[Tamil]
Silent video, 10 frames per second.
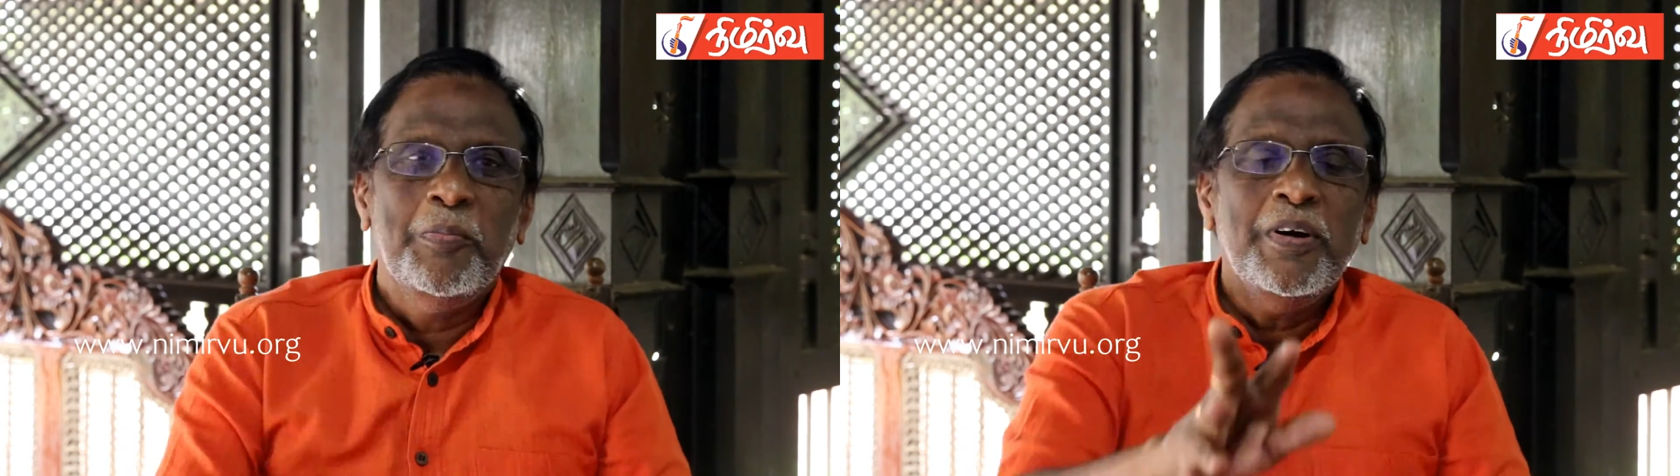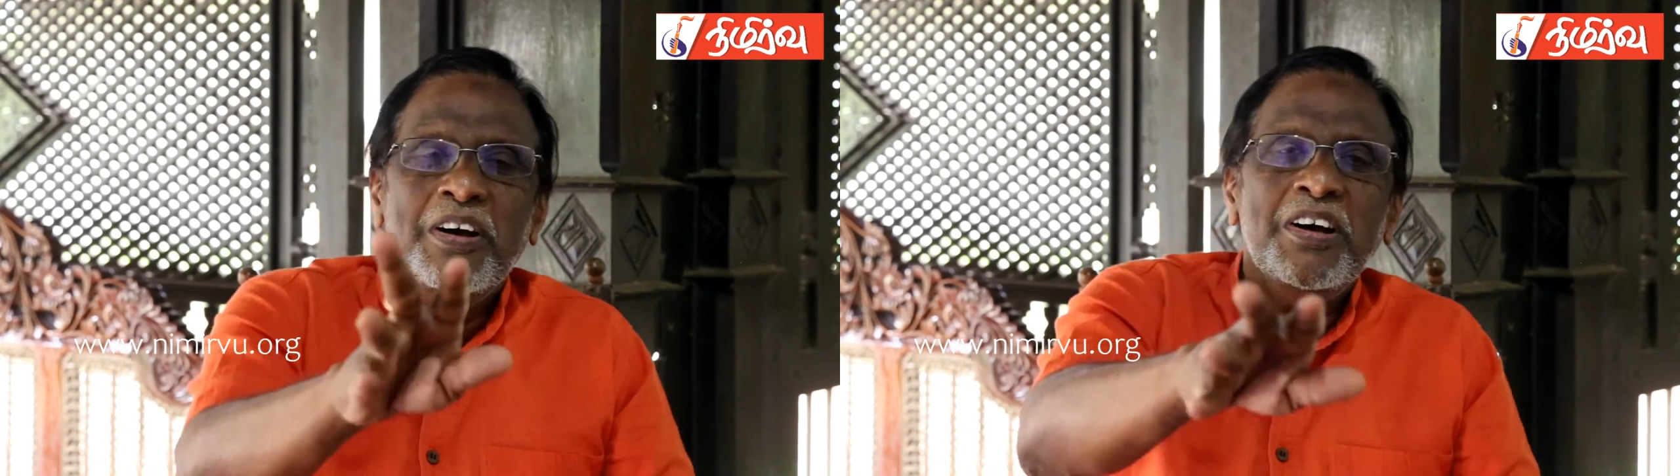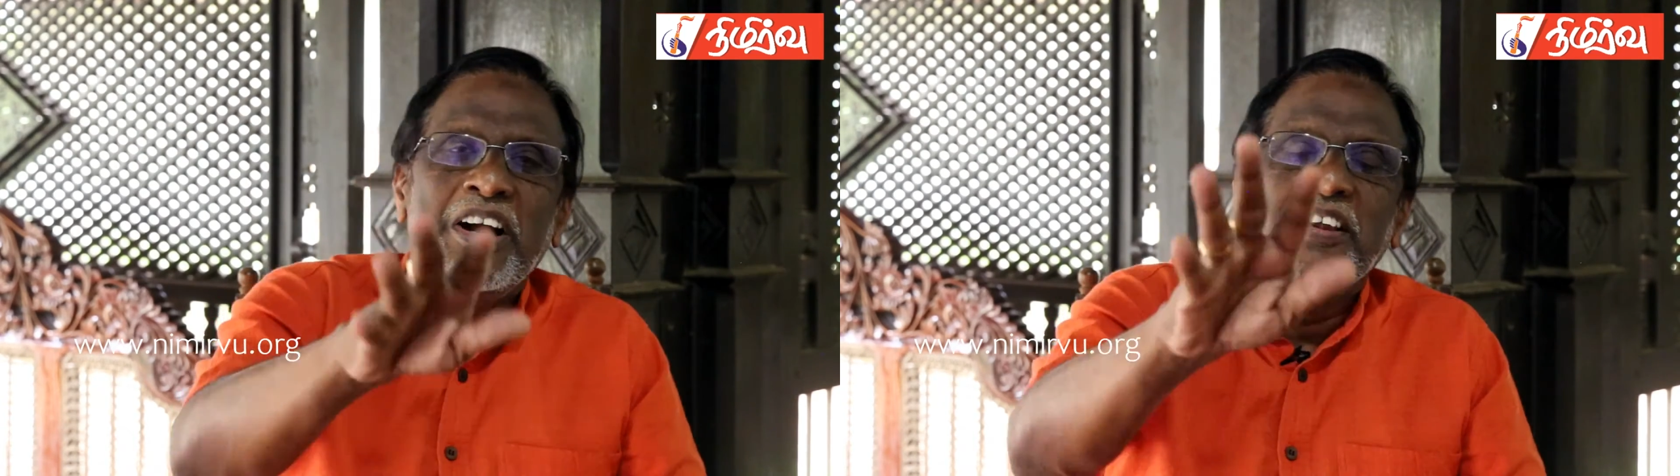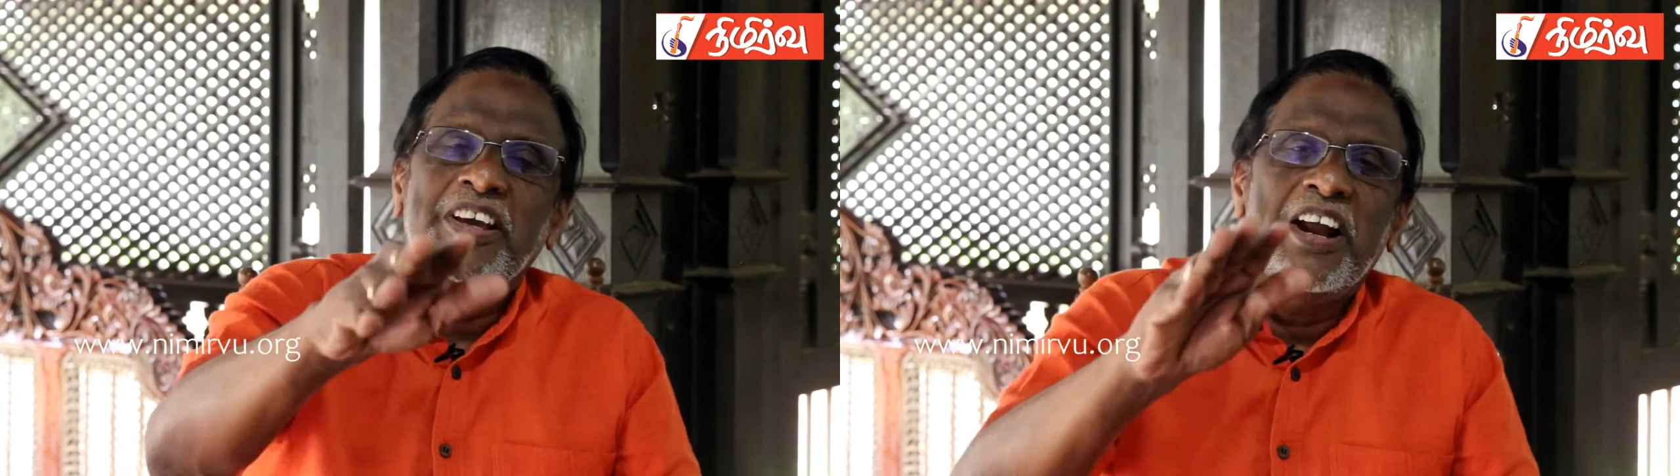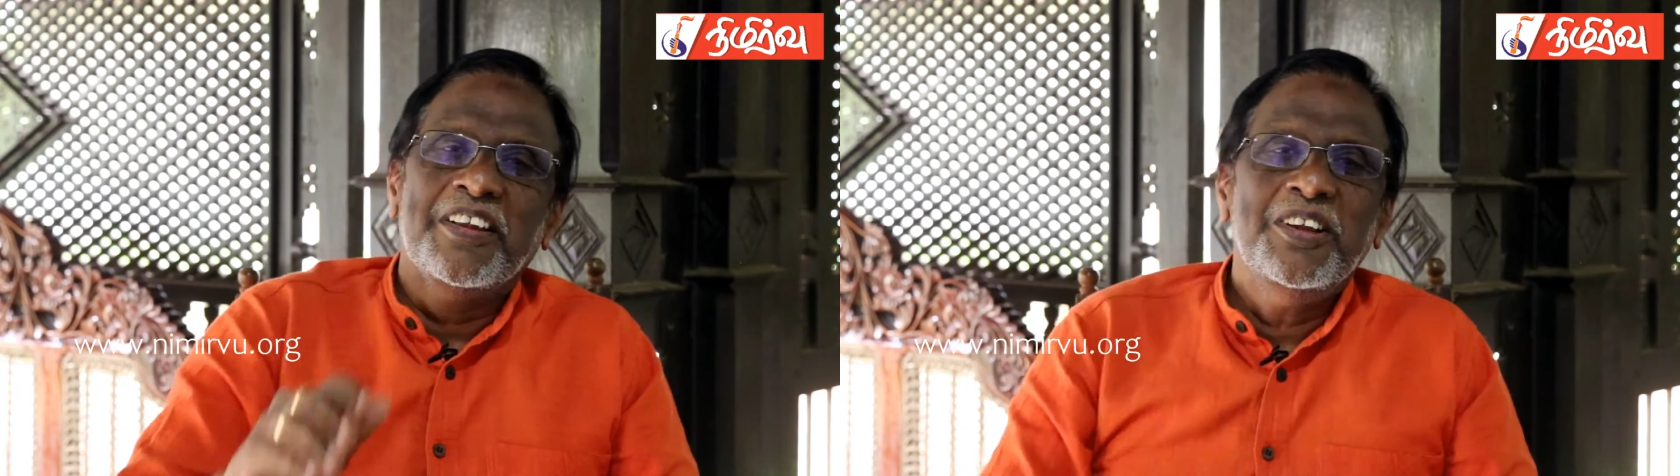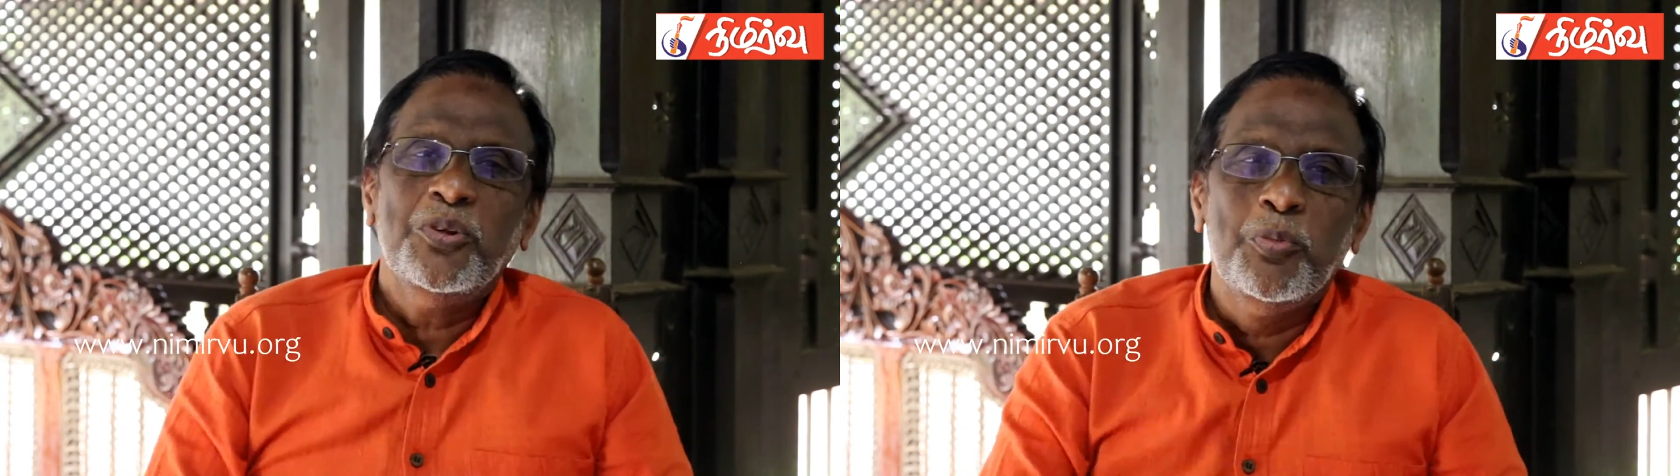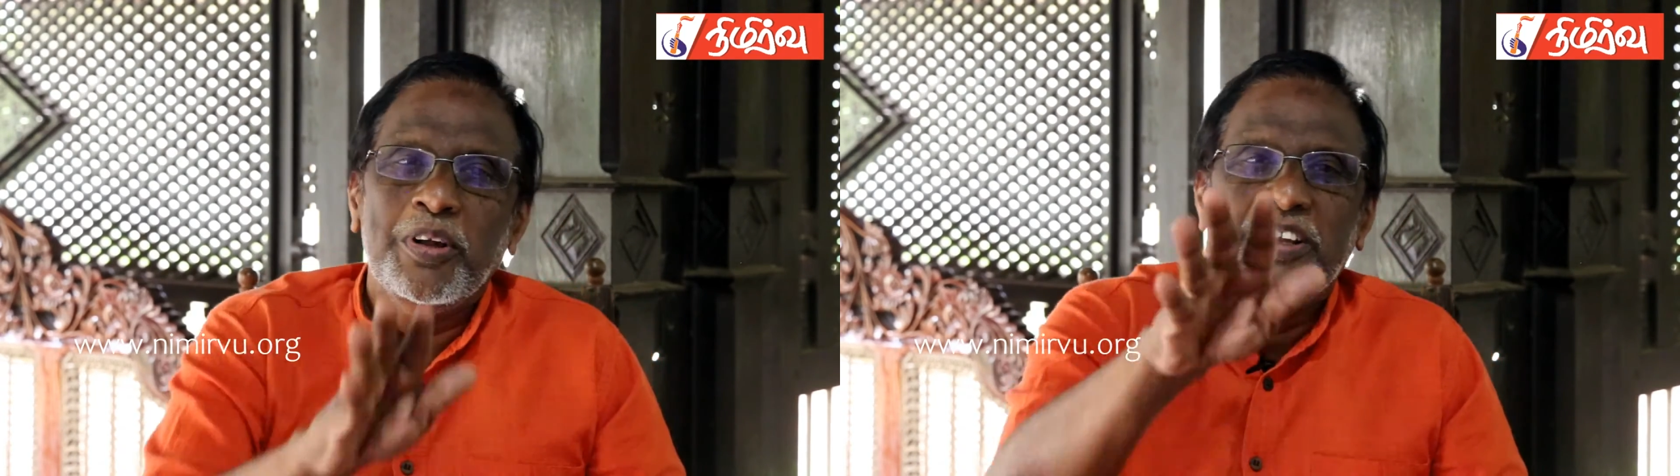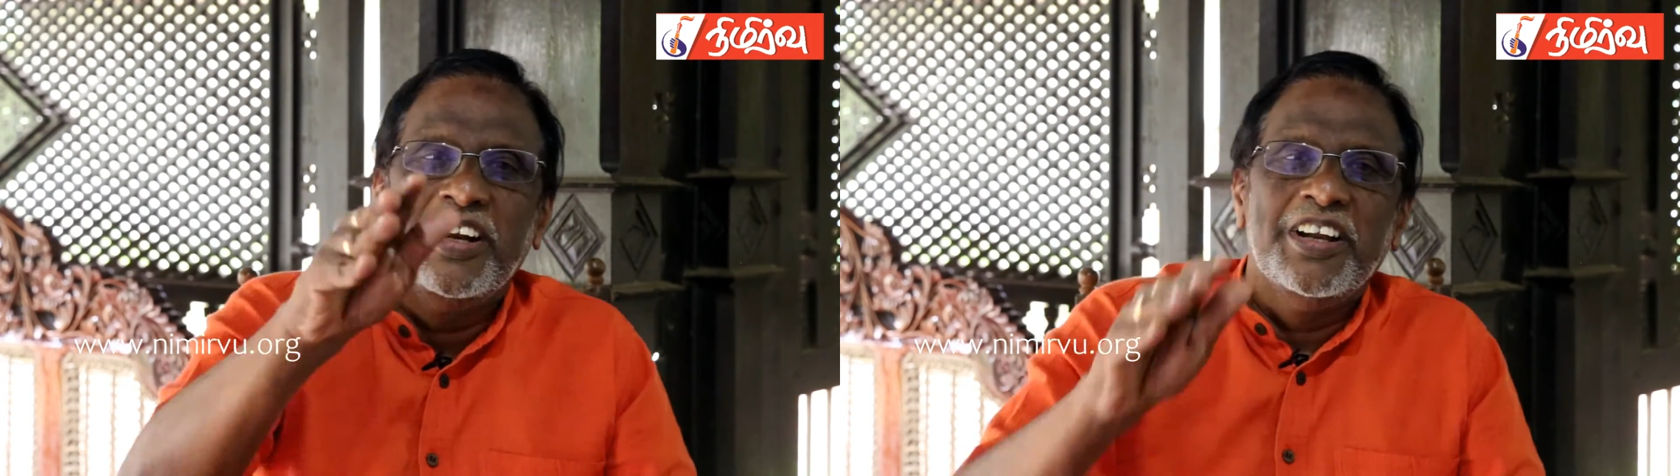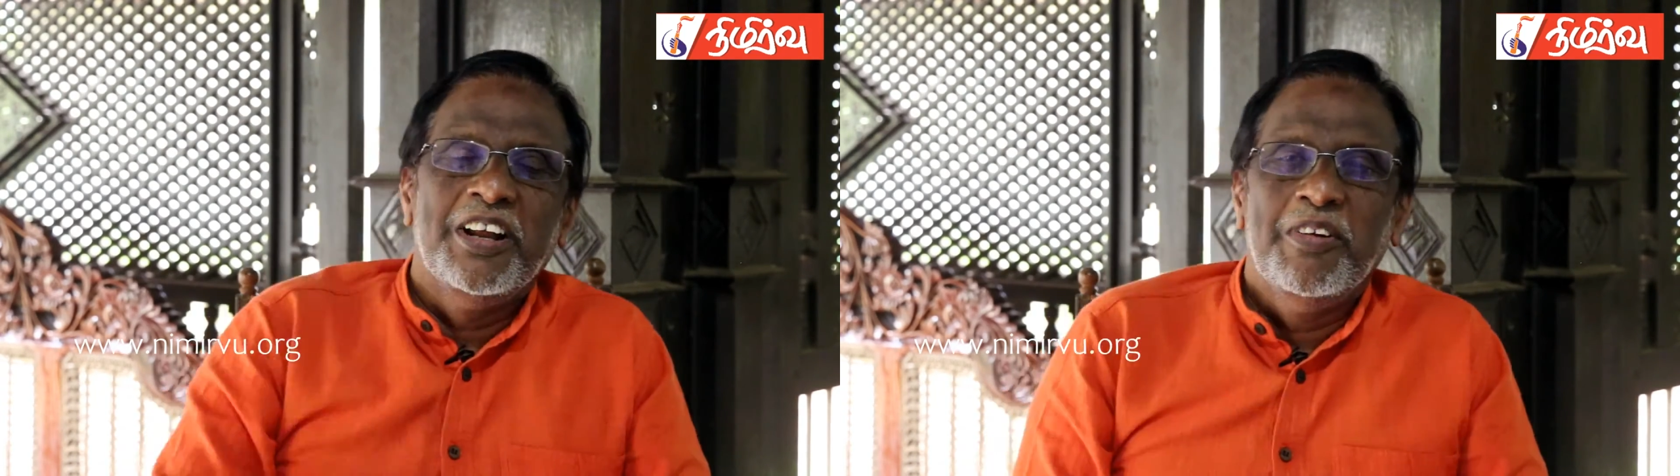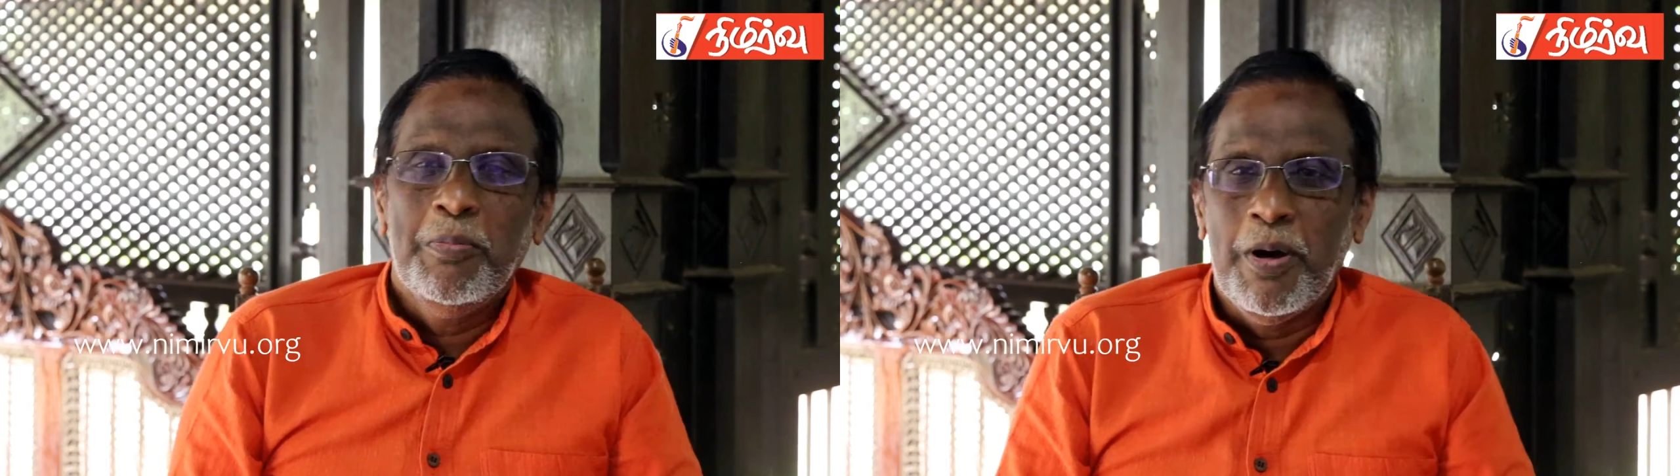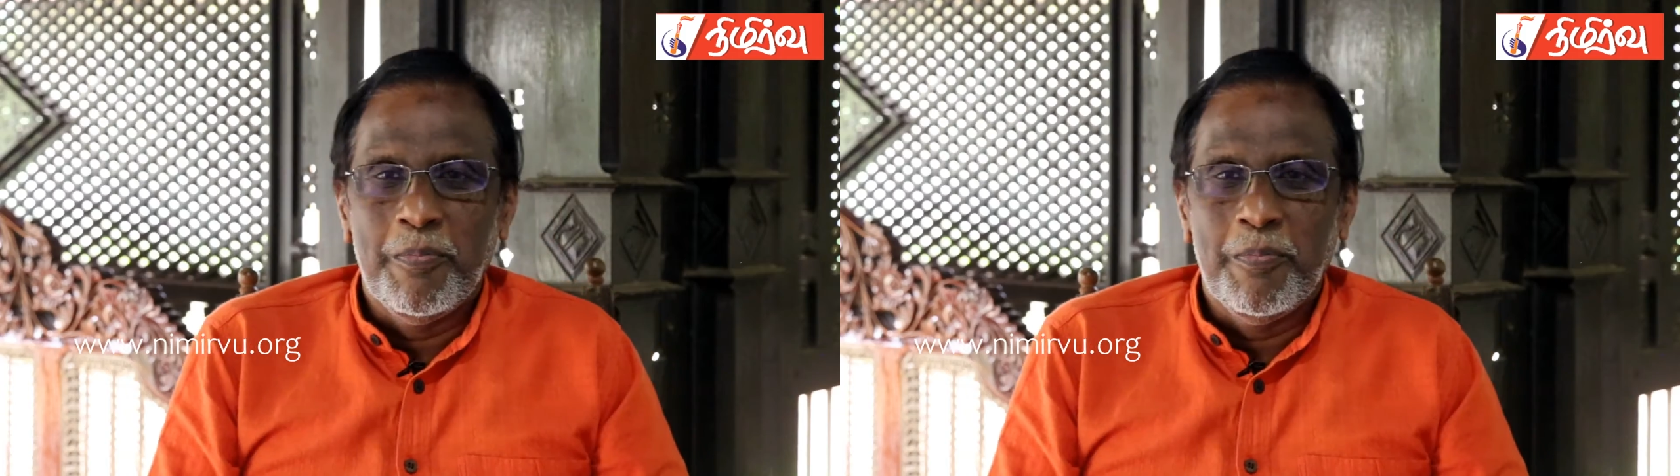இப்போ கடைசியா இருந்த சுமந்திரன் தேர்வில்